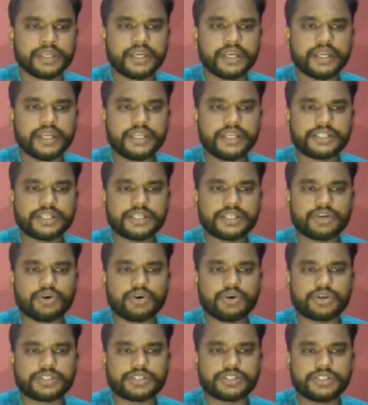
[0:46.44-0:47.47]
इनिशियल
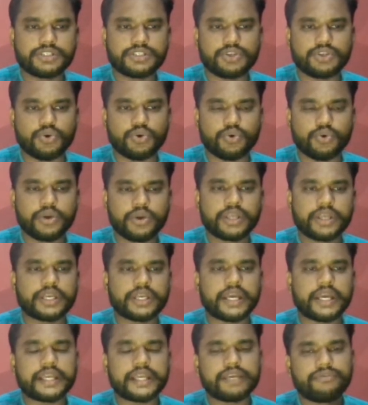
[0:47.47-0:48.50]
कॉस्ट इज लो
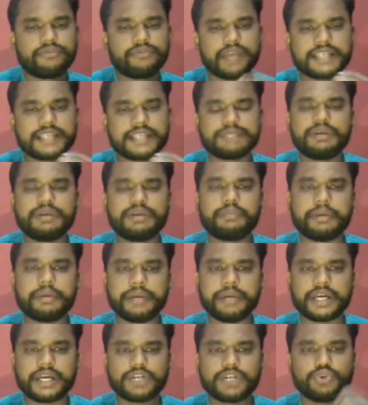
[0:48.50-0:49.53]
यानी कि फ्लेक्सिबल
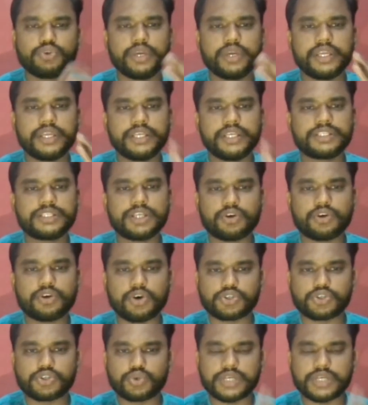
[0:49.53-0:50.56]
पेमेंट का जो इनिशियल
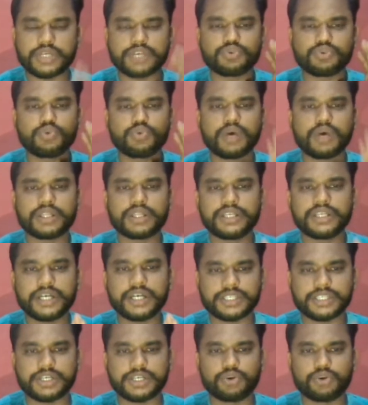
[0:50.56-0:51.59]
कॉस्ट होता है शुरुआती
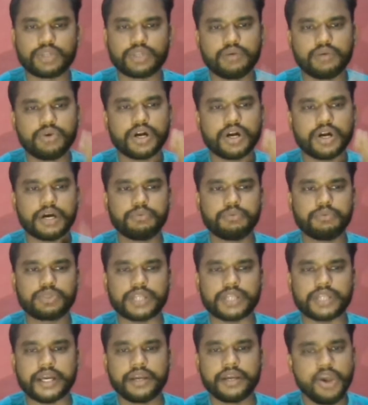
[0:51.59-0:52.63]
खर्चा होता है वो कम
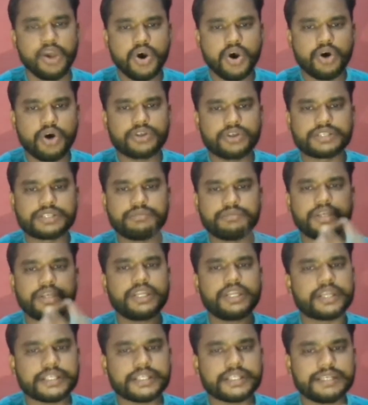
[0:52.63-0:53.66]
होता है और
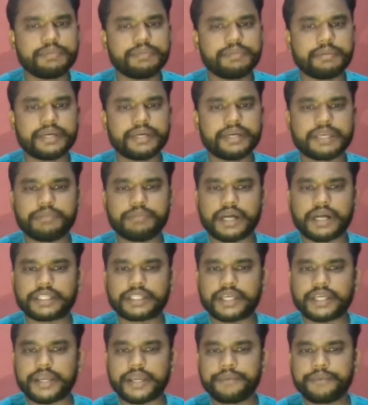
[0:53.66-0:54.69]
सिमिलरली रिजिट पेमेंट की
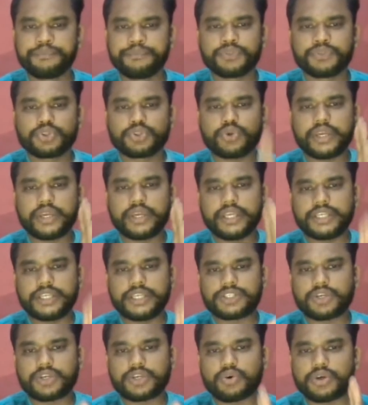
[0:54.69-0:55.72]
बात करें तो
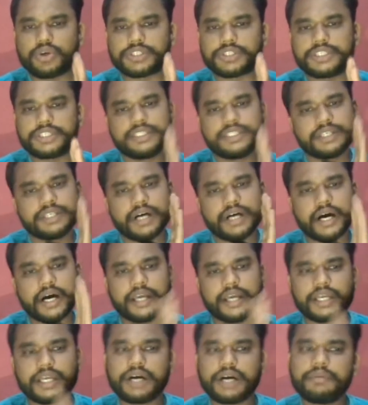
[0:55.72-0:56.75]
इनिशियल कॉस्ट इज
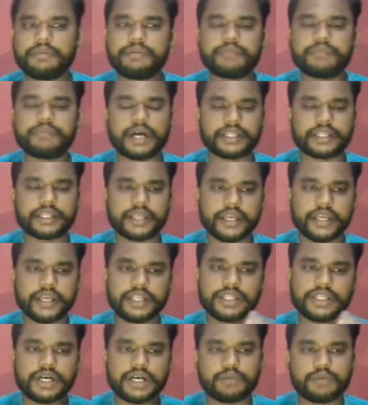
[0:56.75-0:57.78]
हाई अब हम बात करेंगे
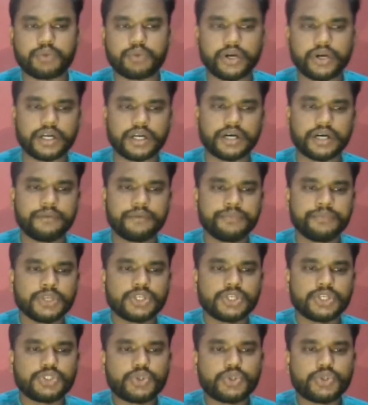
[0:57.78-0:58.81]
थर्ड पॉइंट का
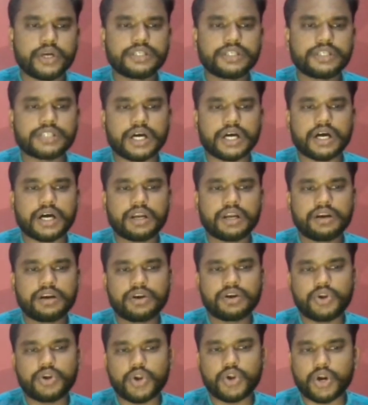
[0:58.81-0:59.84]
ज्वाइंट्स आर
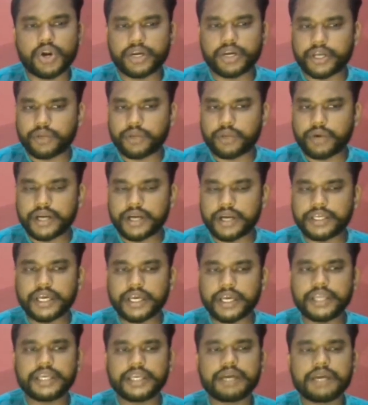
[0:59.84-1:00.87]
नॉट रिक्वायर्ड
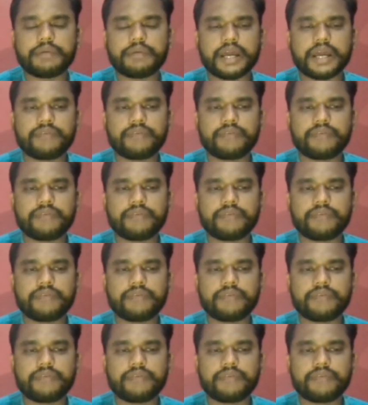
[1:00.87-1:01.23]
यानी कि हमारे